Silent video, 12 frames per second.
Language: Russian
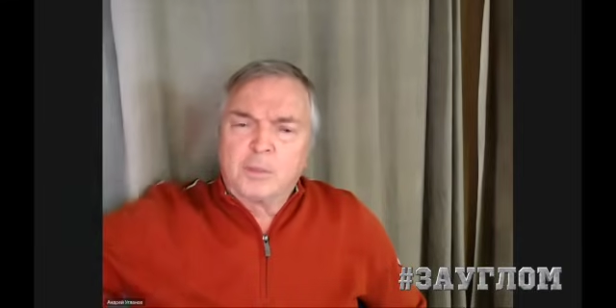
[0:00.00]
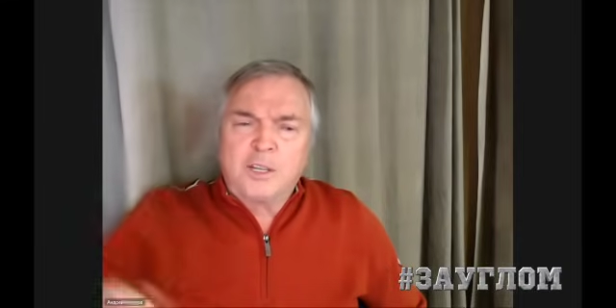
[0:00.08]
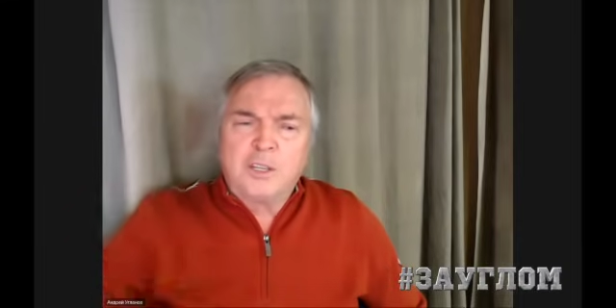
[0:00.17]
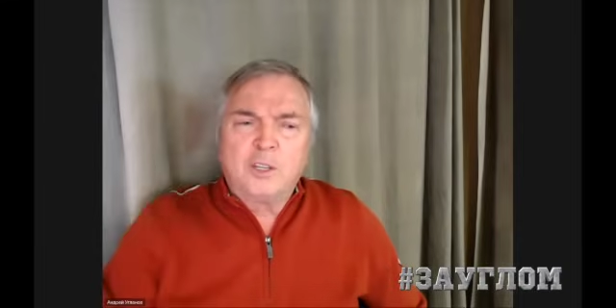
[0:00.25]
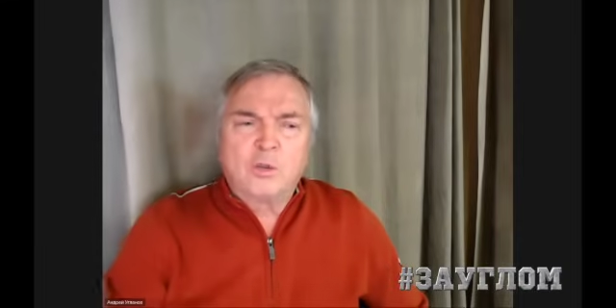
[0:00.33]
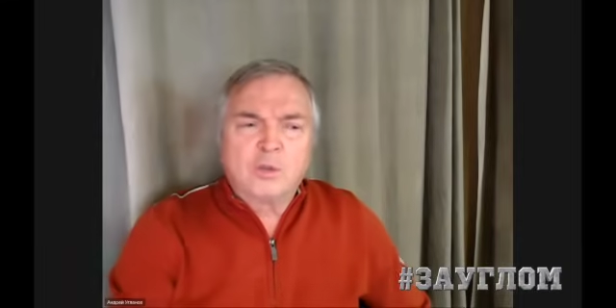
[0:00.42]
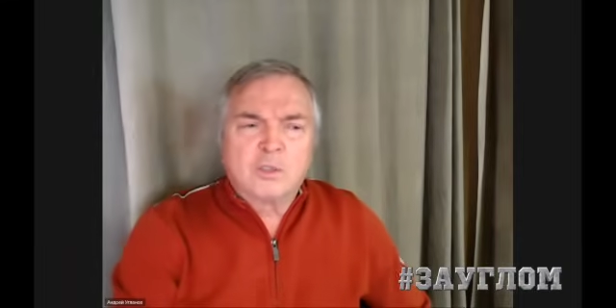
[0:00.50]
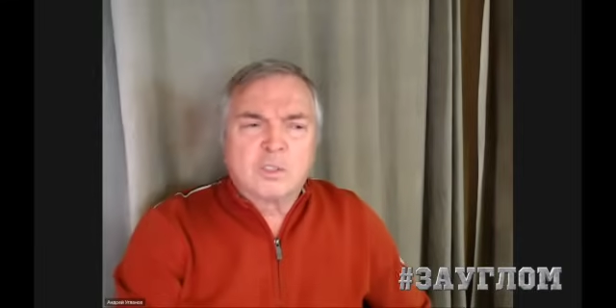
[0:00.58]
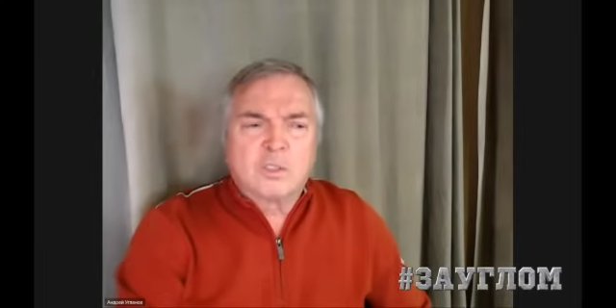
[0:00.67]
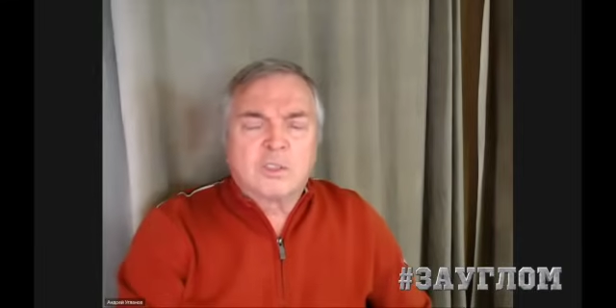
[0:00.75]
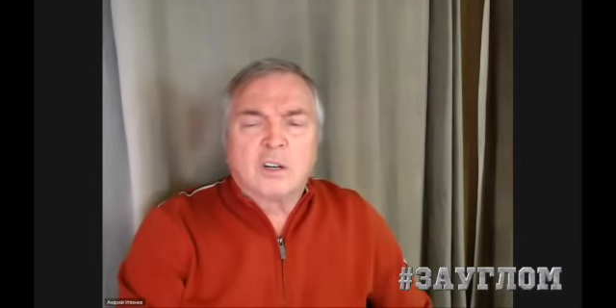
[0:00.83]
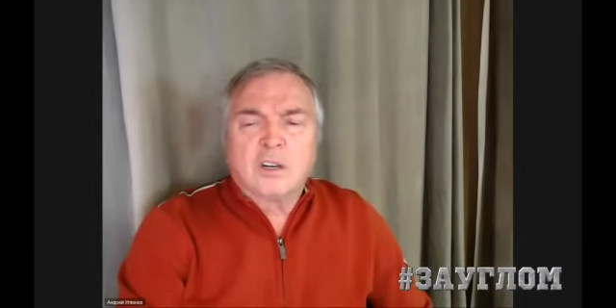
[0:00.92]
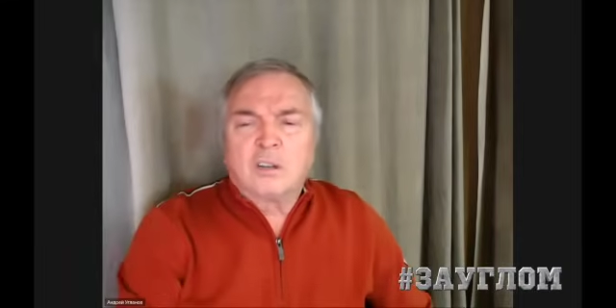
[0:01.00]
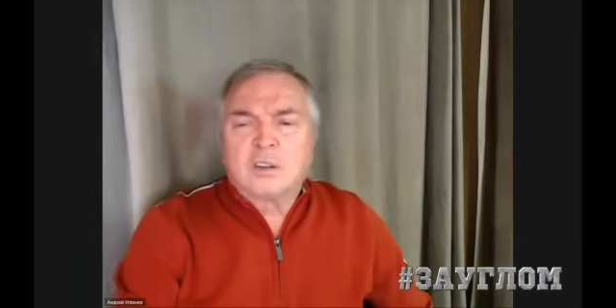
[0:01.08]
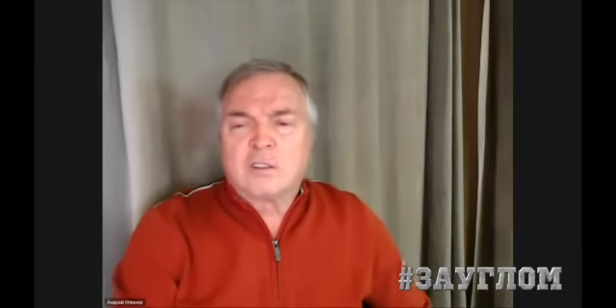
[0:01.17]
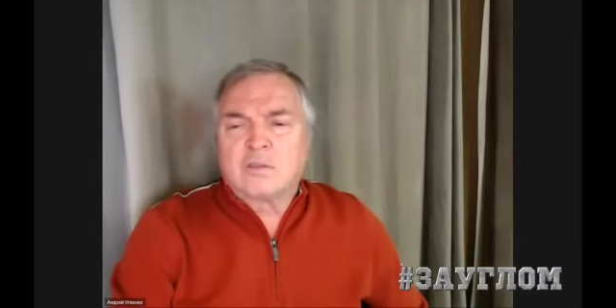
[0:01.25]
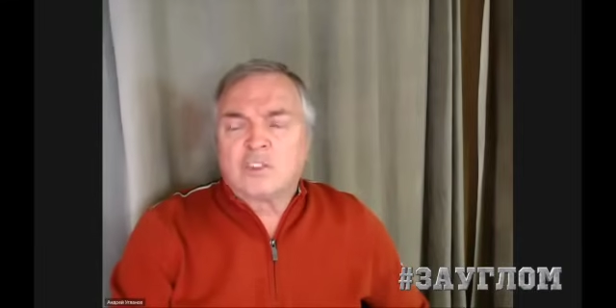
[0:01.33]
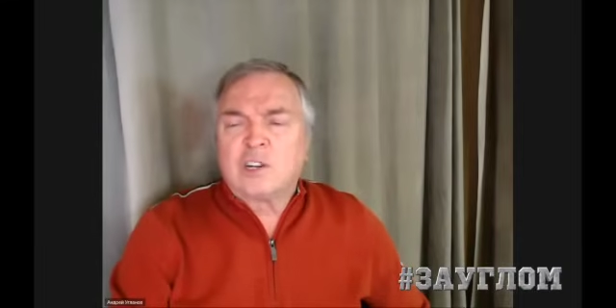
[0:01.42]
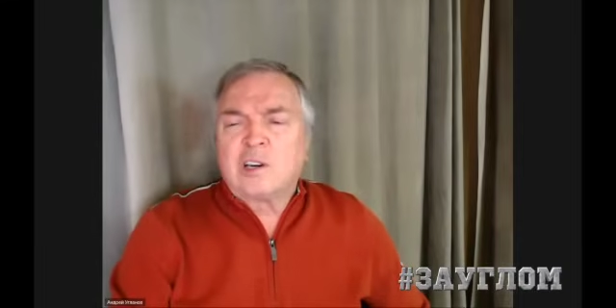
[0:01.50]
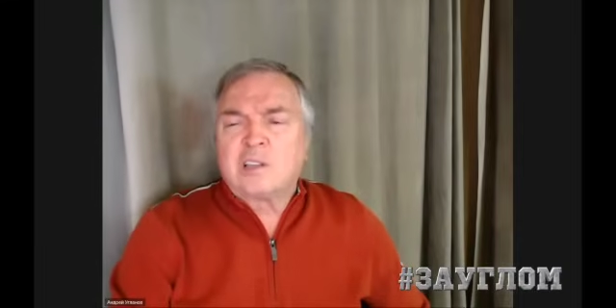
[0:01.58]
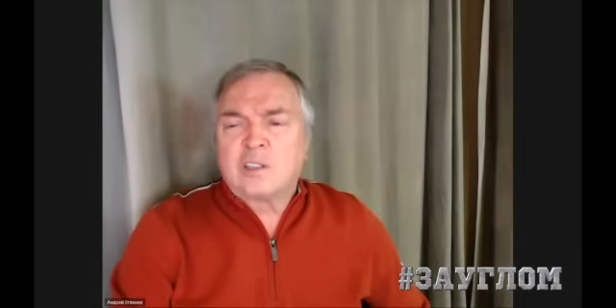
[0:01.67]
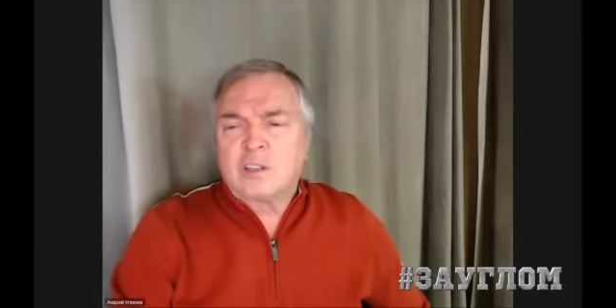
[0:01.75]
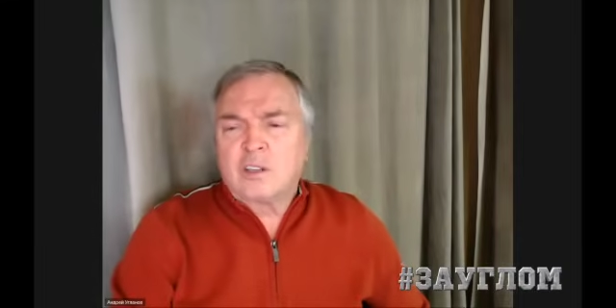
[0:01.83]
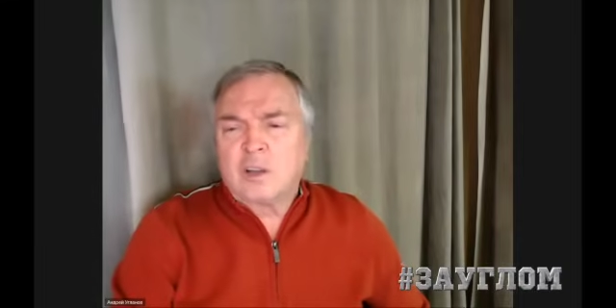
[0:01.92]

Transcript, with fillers: планируется строительство железной